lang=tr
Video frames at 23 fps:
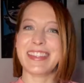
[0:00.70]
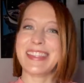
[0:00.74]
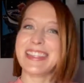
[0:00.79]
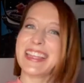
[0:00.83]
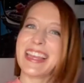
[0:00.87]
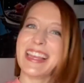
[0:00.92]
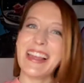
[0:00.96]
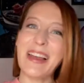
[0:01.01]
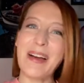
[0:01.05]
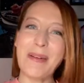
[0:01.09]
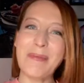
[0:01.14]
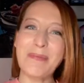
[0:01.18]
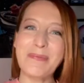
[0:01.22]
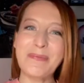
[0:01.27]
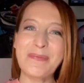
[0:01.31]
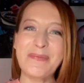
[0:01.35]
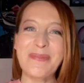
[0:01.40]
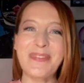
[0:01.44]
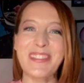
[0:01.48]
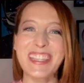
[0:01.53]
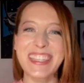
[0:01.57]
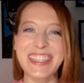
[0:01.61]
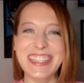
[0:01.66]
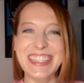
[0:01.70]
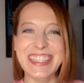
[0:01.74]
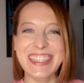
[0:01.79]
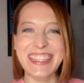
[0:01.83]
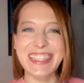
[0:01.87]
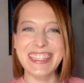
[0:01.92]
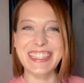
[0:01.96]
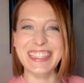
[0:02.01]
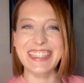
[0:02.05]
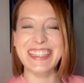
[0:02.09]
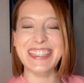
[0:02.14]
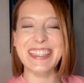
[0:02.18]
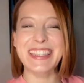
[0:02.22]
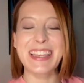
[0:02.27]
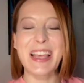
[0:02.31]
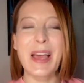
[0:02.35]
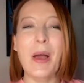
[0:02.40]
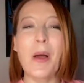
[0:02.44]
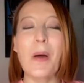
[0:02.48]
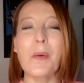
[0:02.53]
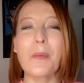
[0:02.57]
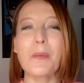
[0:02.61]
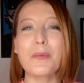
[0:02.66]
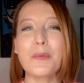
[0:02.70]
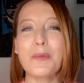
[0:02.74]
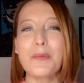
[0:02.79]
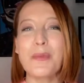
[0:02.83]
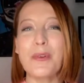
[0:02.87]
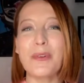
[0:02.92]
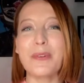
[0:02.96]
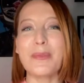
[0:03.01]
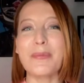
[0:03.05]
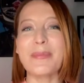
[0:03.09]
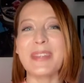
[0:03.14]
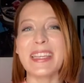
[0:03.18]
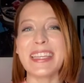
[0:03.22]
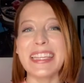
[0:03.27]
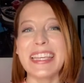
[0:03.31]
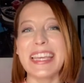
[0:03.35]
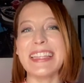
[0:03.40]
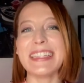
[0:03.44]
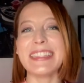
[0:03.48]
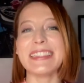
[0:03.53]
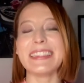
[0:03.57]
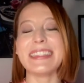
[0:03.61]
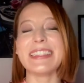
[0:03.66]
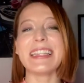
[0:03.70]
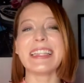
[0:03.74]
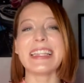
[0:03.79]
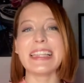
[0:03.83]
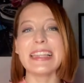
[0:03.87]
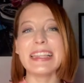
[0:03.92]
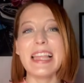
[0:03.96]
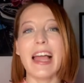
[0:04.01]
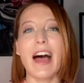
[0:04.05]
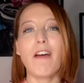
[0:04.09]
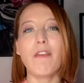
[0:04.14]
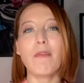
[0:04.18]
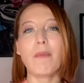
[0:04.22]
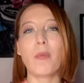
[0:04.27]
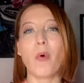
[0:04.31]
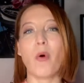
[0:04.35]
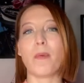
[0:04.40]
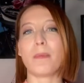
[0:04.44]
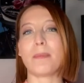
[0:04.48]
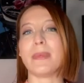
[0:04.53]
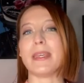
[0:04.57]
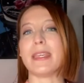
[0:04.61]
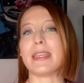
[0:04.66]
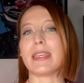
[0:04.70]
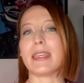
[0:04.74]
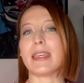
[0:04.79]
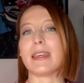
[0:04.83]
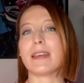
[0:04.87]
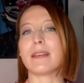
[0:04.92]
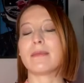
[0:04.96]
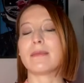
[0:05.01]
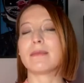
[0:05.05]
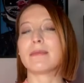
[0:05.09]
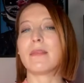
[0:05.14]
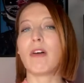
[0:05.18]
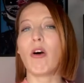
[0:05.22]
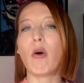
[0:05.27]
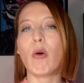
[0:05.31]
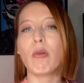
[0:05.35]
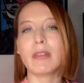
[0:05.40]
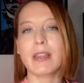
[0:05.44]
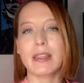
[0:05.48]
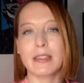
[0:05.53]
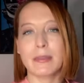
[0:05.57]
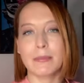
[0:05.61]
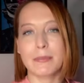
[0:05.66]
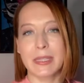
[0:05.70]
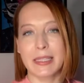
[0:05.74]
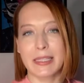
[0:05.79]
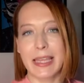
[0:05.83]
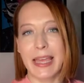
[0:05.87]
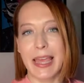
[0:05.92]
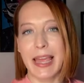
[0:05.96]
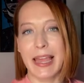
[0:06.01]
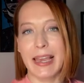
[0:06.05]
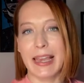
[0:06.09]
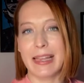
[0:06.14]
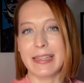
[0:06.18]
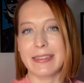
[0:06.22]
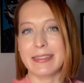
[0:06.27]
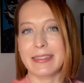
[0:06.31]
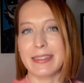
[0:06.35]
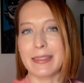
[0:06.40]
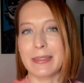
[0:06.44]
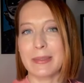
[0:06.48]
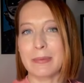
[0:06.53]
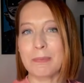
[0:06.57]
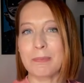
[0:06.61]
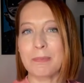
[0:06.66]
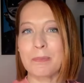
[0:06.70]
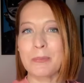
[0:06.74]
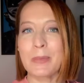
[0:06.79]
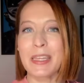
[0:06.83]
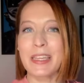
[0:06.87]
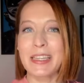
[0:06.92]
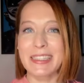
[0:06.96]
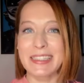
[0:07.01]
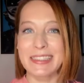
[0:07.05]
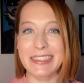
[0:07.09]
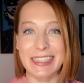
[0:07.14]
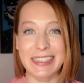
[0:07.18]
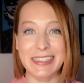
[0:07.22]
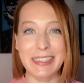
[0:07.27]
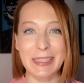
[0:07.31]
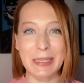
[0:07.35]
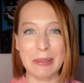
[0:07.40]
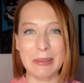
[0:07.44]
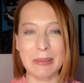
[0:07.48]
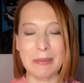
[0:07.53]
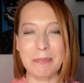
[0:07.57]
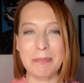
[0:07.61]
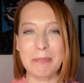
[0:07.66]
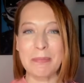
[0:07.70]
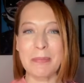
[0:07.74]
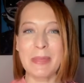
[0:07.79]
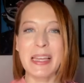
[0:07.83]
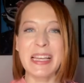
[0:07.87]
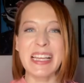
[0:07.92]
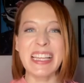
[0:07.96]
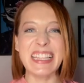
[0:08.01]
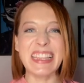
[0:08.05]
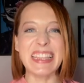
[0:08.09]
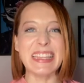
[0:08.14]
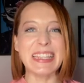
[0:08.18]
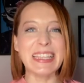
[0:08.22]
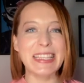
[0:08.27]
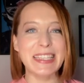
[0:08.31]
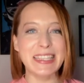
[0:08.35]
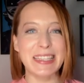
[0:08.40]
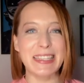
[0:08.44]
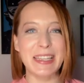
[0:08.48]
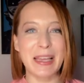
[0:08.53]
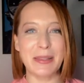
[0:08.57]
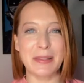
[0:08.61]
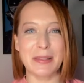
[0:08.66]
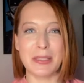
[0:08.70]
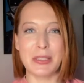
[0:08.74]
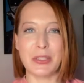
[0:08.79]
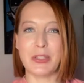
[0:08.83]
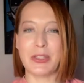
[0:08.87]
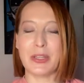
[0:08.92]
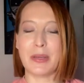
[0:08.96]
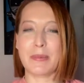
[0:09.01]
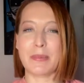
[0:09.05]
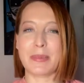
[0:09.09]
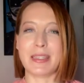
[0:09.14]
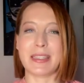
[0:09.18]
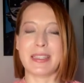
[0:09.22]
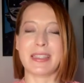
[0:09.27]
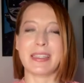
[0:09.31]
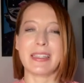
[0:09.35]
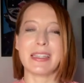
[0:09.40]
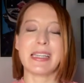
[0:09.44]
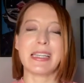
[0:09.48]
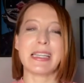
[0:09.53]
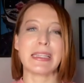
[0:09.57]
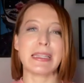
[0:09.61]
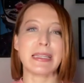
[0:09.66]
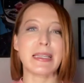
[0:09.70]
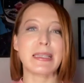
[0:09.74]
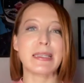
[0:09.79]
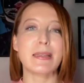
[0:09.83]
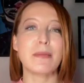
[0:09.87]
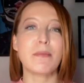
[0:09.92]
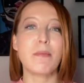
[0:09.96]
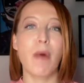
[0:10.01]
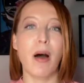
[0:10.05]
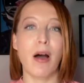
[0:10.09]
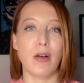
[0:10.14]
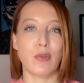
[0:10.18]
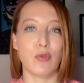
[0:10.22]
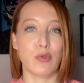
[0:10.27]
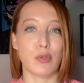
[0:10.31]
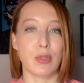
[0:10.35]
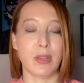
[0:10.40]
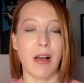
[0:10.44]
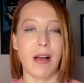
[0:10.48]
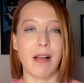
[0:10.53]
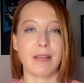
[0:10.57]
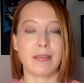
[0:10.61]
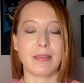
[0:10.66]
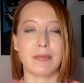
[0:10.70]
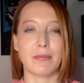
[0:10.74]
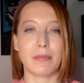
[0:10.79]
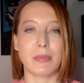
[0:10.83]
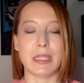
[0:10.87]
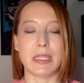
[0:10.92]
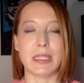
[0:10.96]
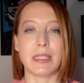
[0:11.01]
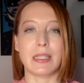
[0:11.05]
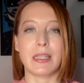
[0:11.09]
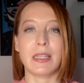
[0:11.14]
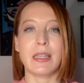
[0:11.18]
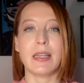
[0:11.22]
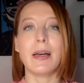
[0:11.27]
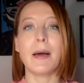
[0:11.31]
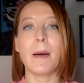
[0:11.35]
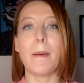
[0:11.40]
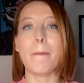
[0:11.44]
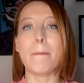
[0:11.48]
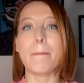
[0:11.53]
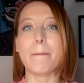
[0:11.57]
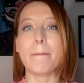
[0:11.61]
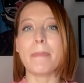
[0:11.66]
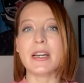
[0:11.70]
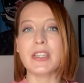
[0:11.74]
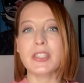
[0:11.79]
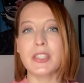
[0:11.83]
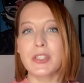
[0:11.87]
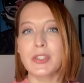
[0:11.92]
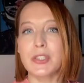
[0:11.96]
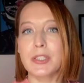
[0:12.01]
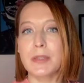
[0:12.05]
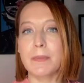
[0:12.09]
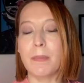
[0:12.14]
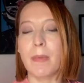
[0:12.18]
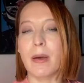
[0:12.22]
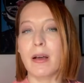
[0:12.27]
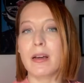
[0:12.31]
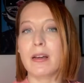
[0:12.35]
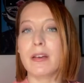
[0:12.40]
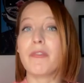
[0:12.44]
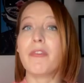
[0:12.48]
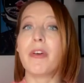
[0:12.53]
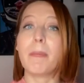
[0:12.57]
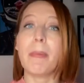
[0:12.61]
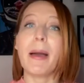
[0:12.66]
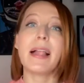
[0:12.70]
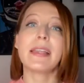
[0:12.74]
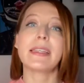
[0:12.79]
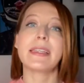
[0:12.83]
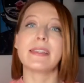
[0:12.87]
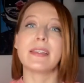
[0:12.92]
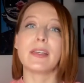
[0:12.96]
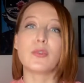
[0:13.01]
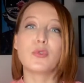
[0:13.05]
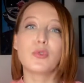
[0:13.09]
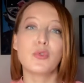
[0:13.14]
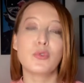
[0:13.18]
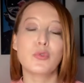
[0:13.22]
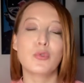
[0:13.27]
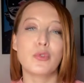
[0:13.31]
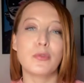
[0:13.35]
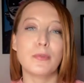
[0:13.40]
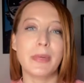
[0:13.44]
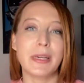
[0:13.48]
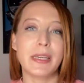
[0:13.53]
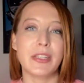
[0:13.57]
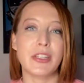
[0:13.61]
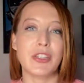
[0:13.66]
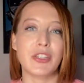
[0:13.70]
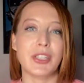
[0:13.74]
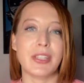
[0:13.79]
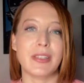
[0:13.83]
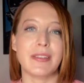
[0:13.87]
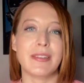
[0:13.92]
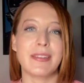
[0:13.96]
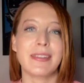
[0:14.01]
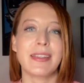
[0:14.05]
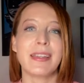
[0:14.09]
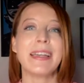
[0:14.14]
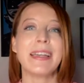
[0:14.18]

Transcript: Selam, nasılsınız? Bu bölümde gelin love bombing'i 10 adımda değerlendirelim, tanıyalım, nasıl anlayacağımızı, nasıl maruz kaldığımızı, başa çıkmak ve belki de kurtulmak için